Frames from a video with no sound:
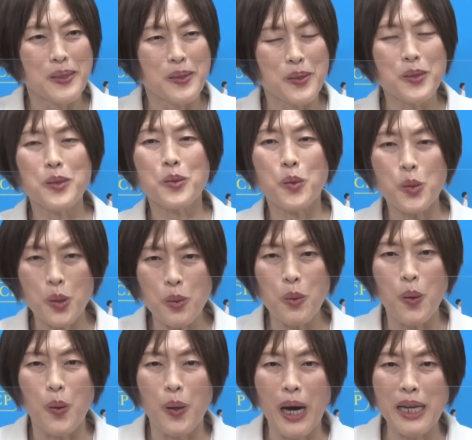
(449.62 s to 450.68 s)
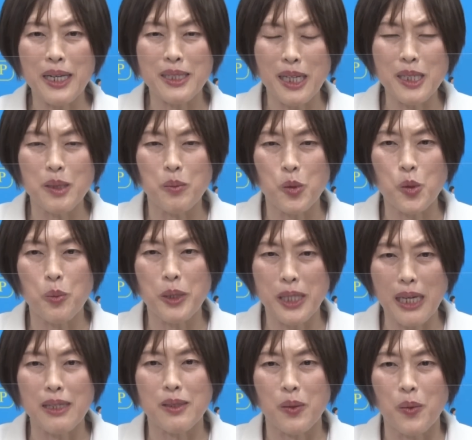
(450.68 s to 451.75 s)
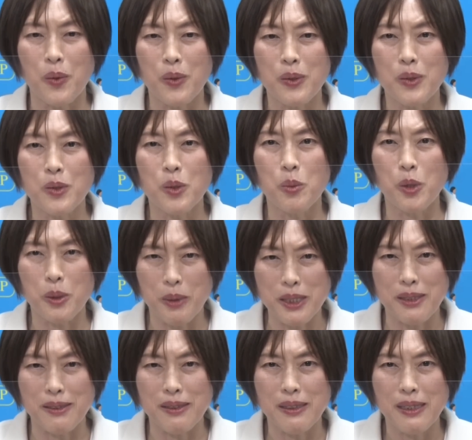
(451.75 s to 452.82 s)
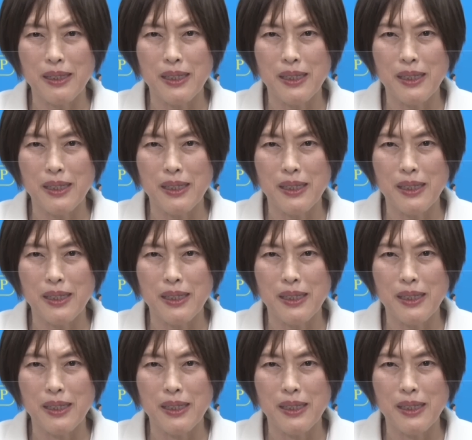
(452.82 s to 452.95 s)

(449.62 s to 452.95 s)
いうことを新たに求めたいというふうに思います。